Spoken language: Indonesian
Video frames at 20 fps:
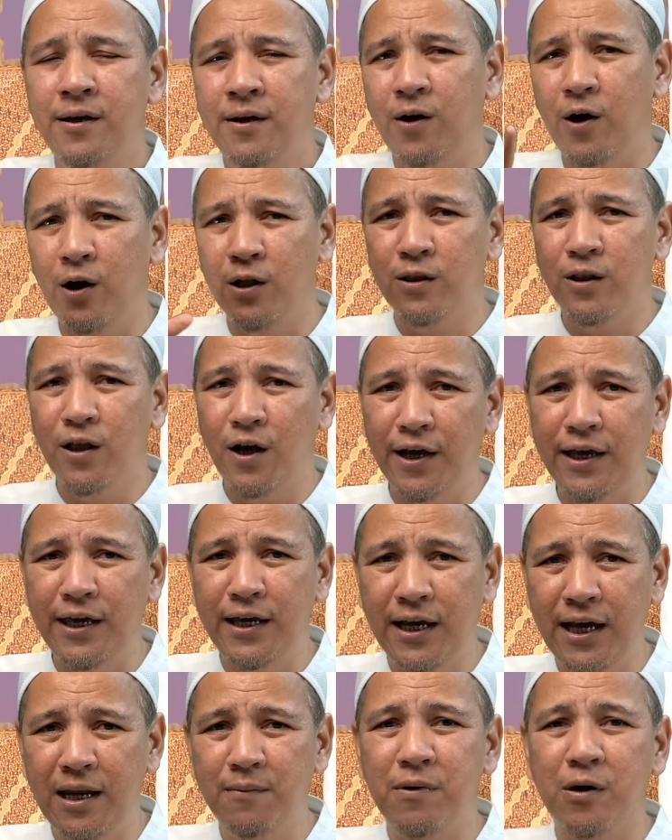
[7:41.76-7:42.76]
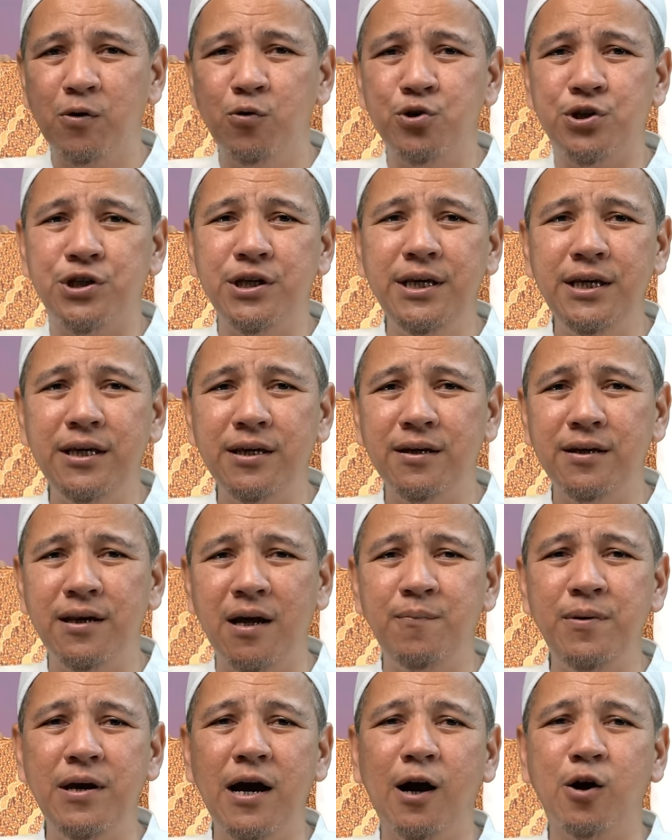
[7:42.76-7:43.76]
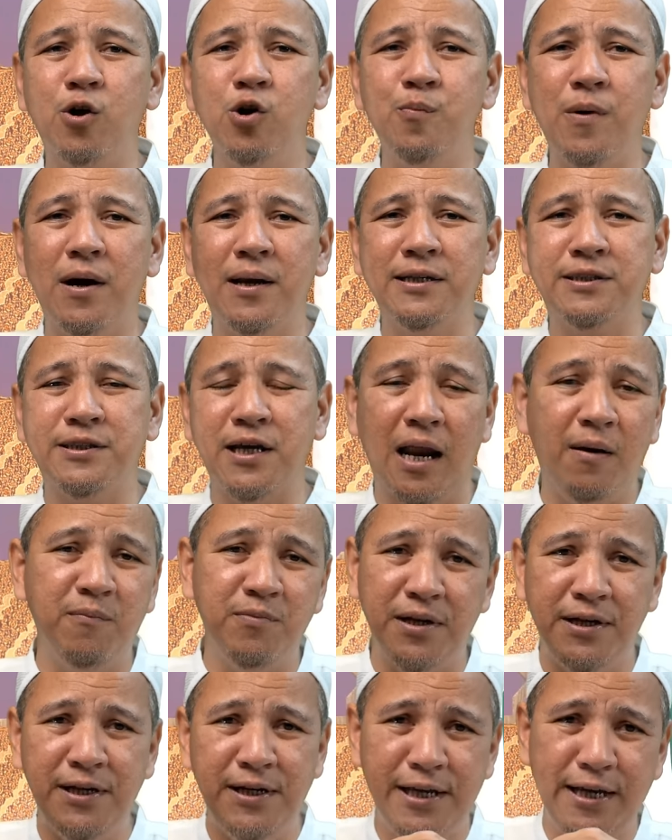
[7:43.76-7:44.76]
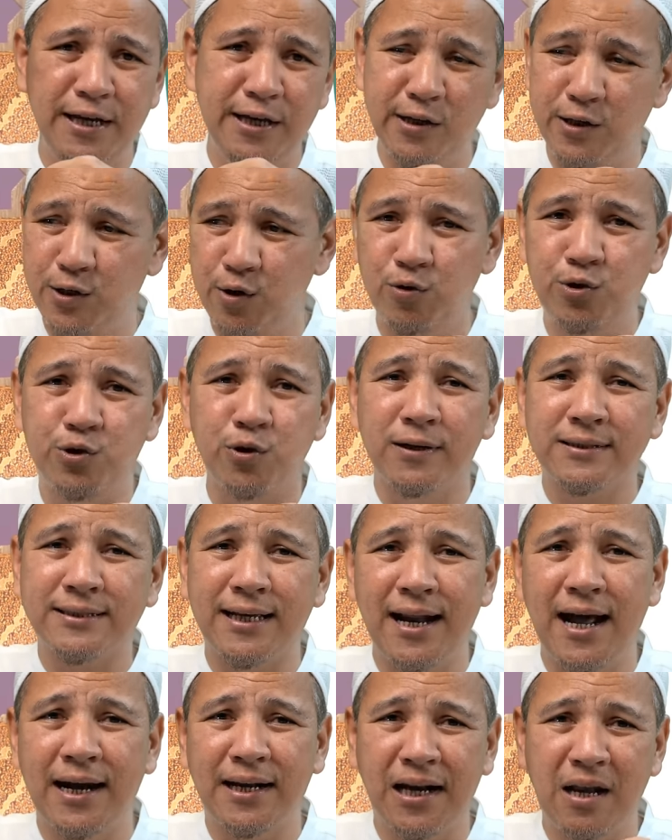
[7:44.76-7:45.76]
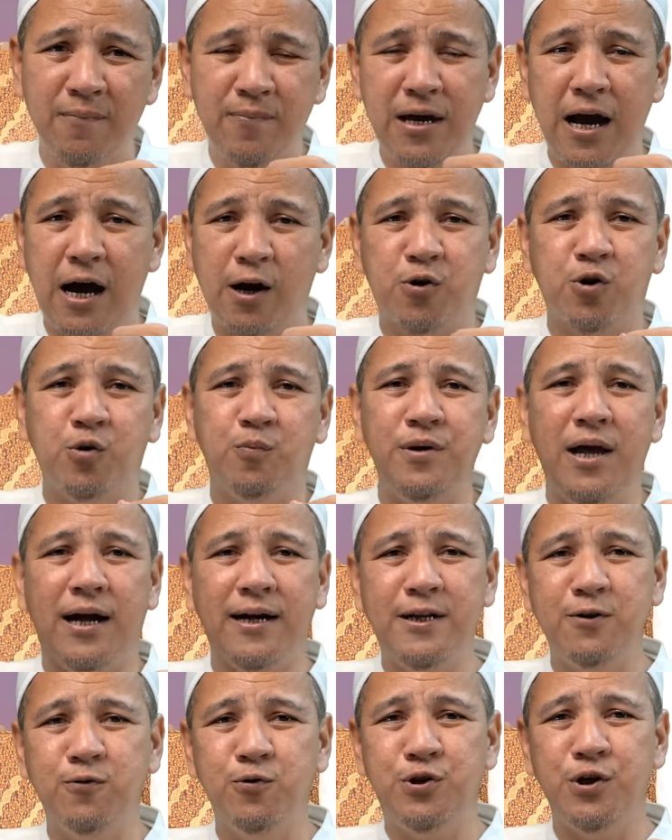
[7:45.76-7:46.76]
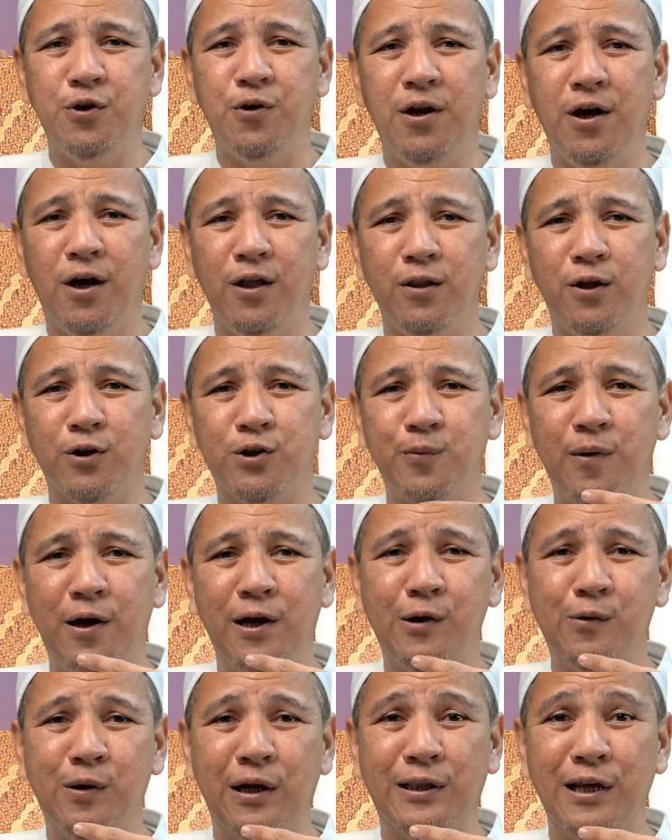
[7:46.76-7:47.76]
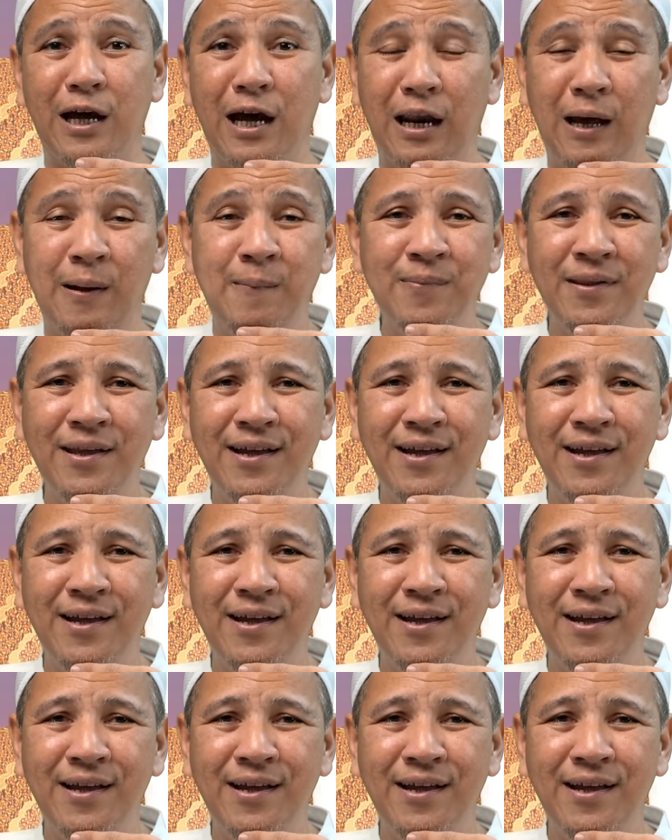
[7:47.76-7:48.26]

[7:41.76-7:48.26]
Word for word: Allah ingin menguji Nabi Yakub alaihissalam. Jadi di, di ujung sana ada Nabi Yakub yang diuji oleh Allah subhanahu wa ta'ala.